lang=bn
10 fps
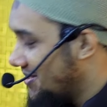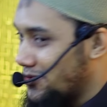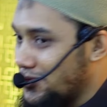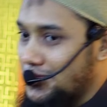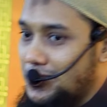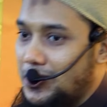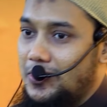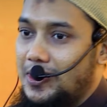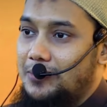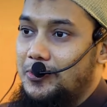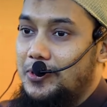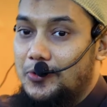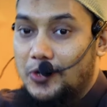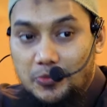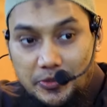যুদ্ধ জয় হলে আমি অনেক
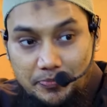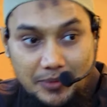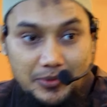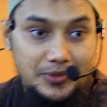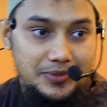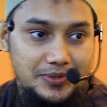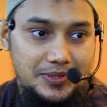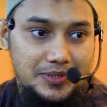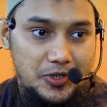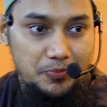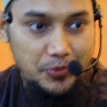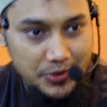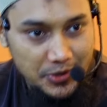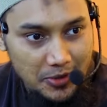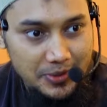গণিমত পাবো
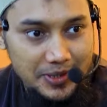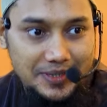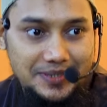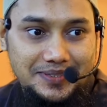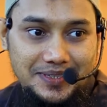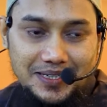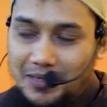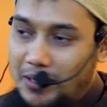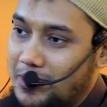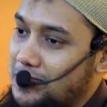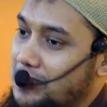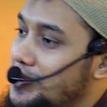সম্পত্তি হবে আমাকে সবাই